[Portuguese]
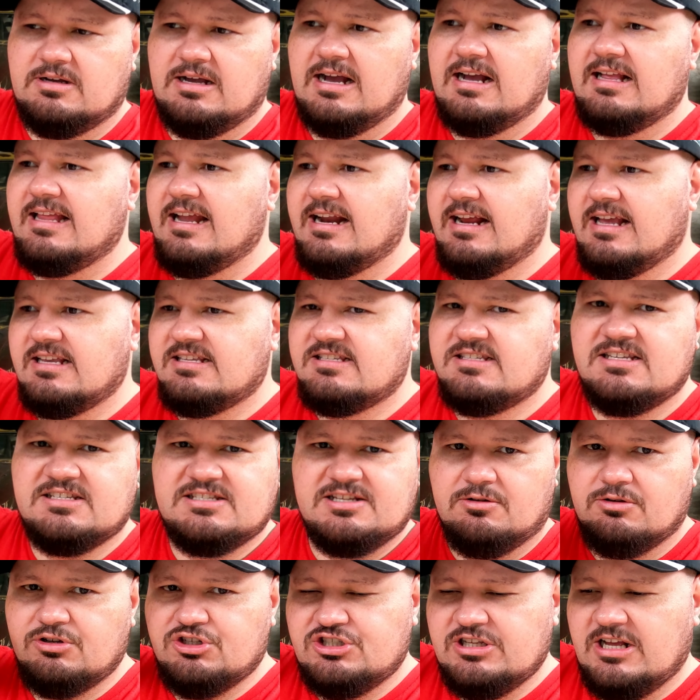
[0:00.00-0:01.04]
A galera que
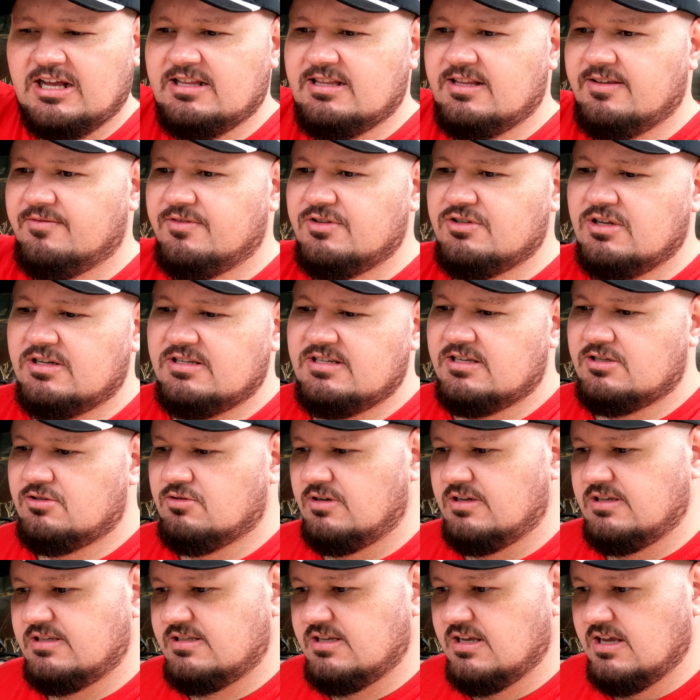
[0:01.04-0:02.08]
assiste, a quantidade de
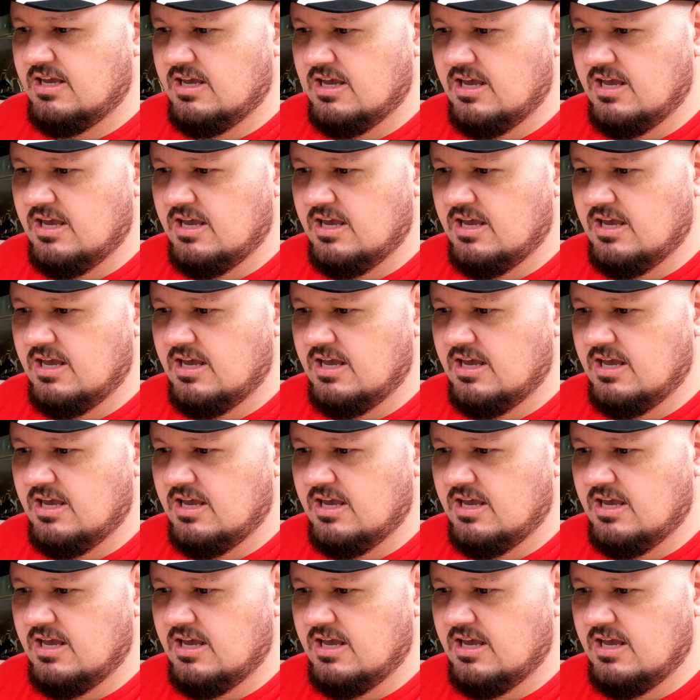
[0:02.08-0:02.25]
visualizações.